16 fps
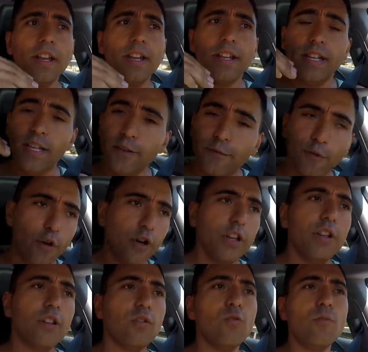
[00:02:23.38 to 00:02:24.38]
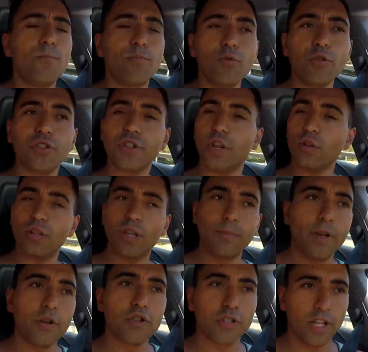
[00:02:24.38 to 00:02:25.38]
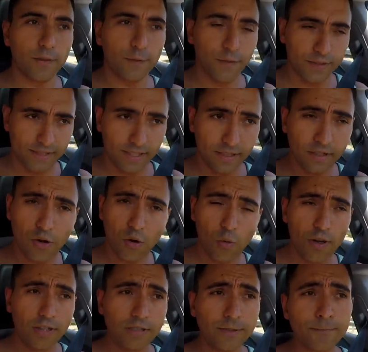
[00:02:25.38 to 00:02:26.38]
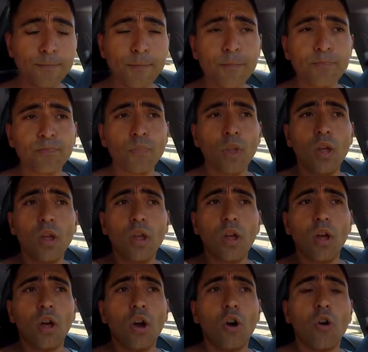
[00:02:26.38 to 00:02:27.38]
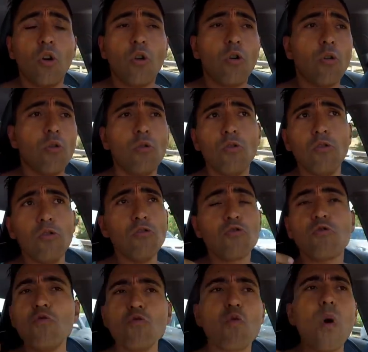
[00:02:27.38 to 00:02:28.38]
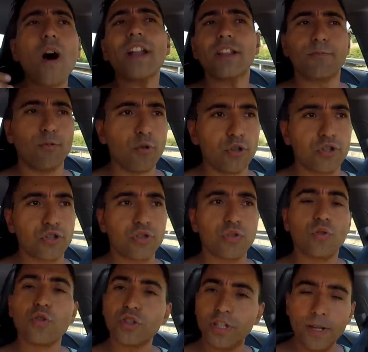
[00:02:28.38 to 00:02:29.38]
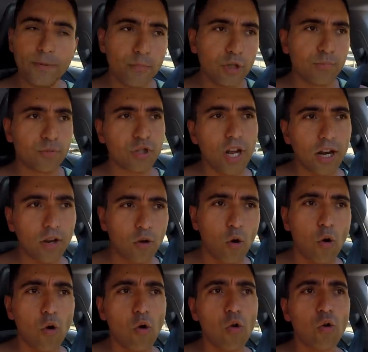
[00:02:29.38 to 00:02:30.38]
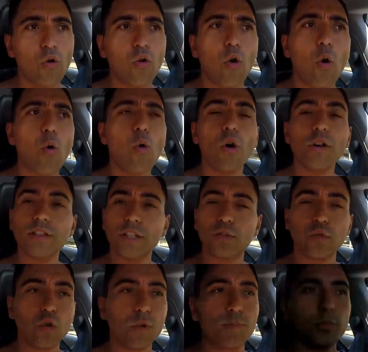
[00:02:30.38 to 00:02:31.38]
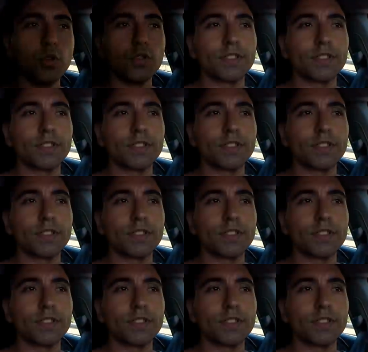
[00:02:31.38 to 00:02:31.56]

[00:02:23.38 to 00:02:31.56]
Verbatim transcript: e foi um push que eu também gostei de fazer com ele. Um, um quarto push, gostei muito de puxar com, com o Honda Turbo do